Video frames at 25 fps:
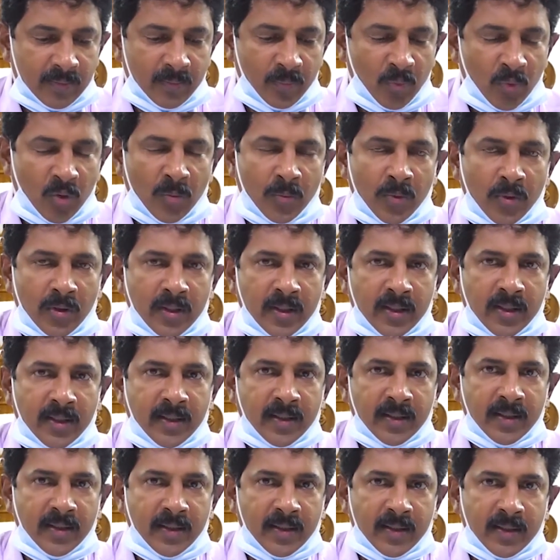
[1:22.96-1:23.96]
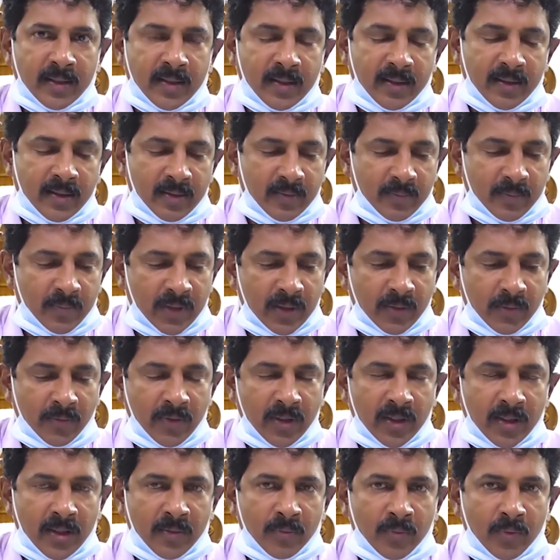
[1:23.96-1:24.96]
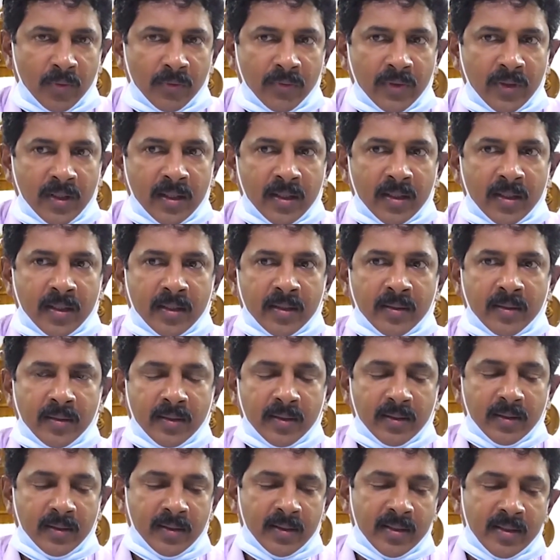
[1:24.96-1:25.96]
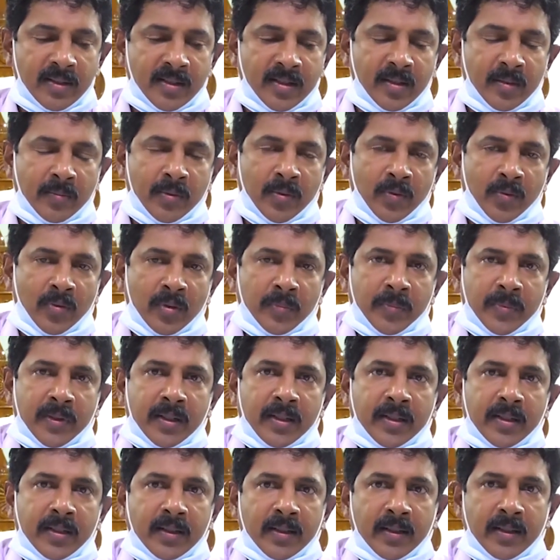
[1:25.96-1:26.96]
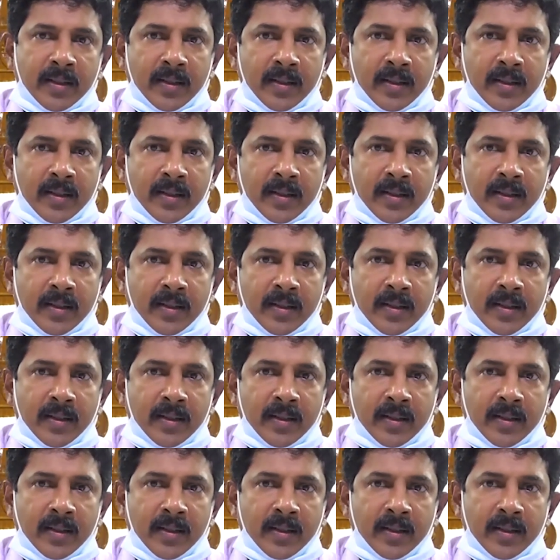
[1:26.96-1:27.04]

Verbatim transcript: ప్రాబ్లం లేదు కానీ అక్కడ మన విఆర్ఓ విఆర్ఏని కానిస్టేబుల్ని కూడా పెట్టి